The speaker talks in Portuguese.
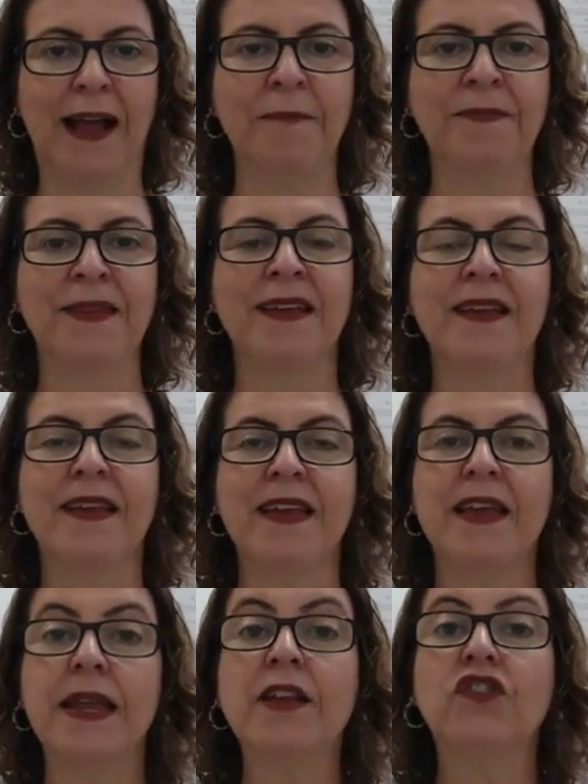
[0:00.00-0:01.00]
tá?
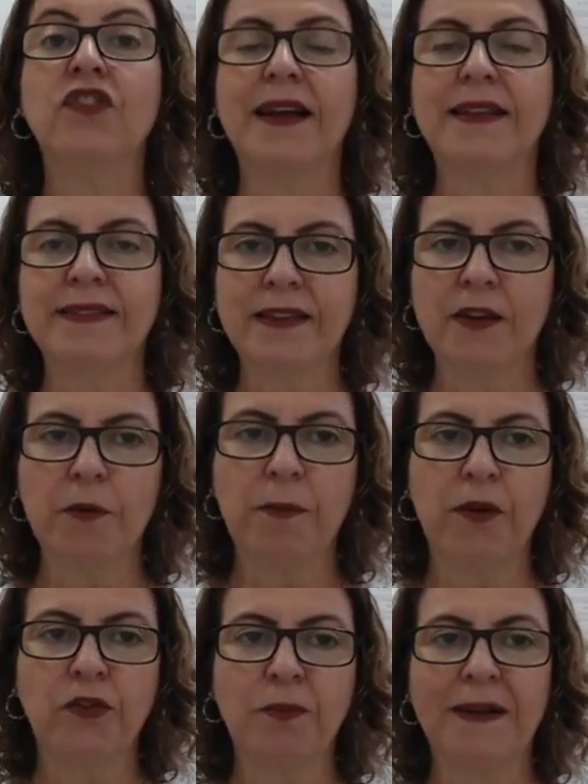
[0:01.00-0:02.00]
E que indicação eu
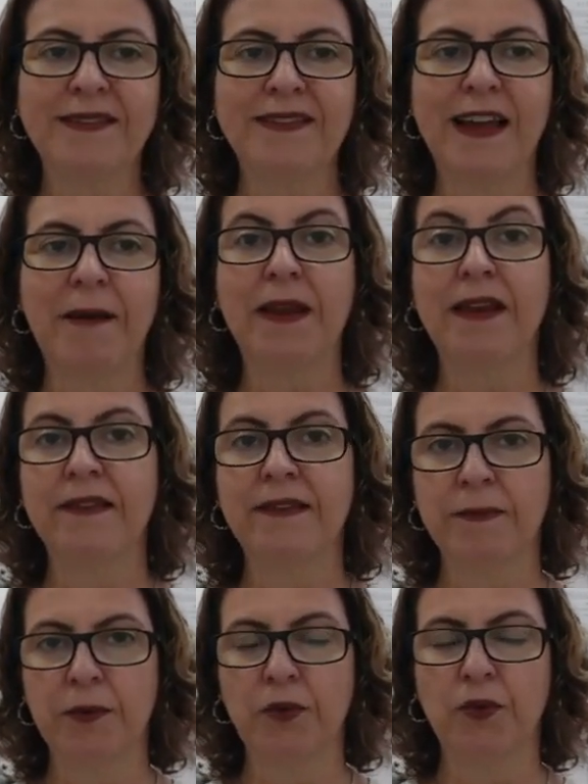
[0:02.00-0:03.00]
posso passar para
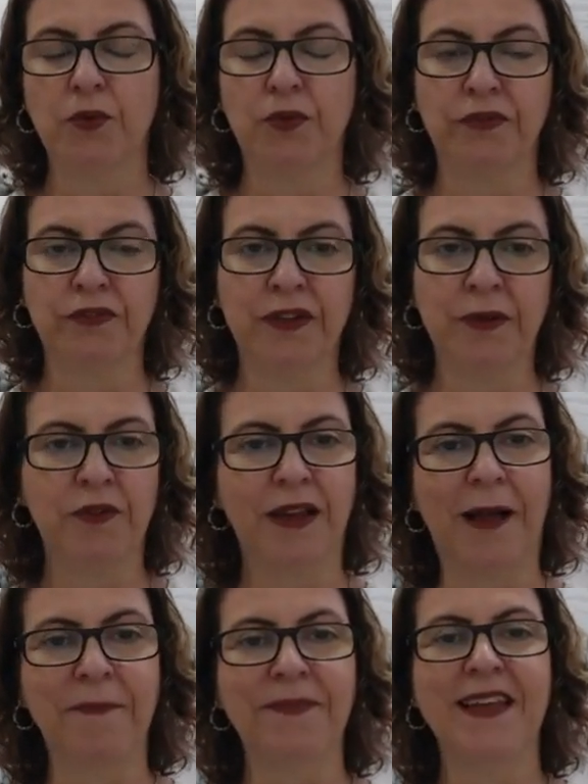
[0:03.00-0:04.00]
esse produto? Vamos
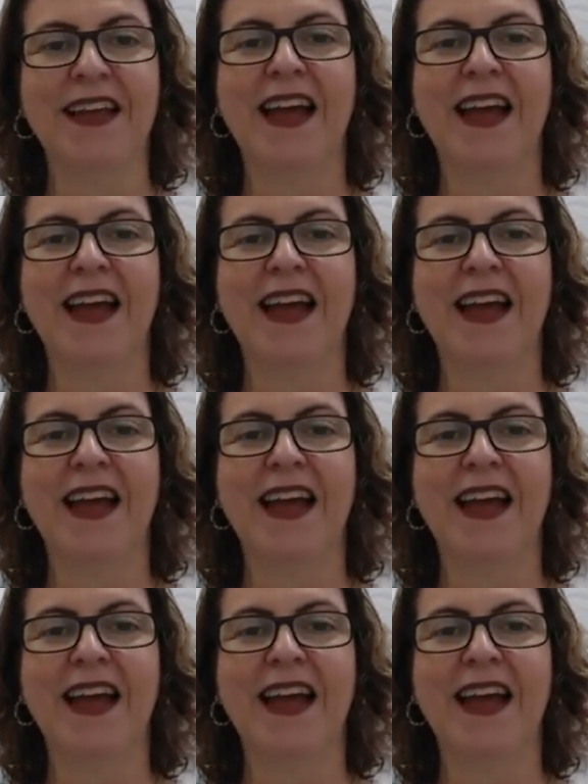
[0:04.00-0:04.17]
lá.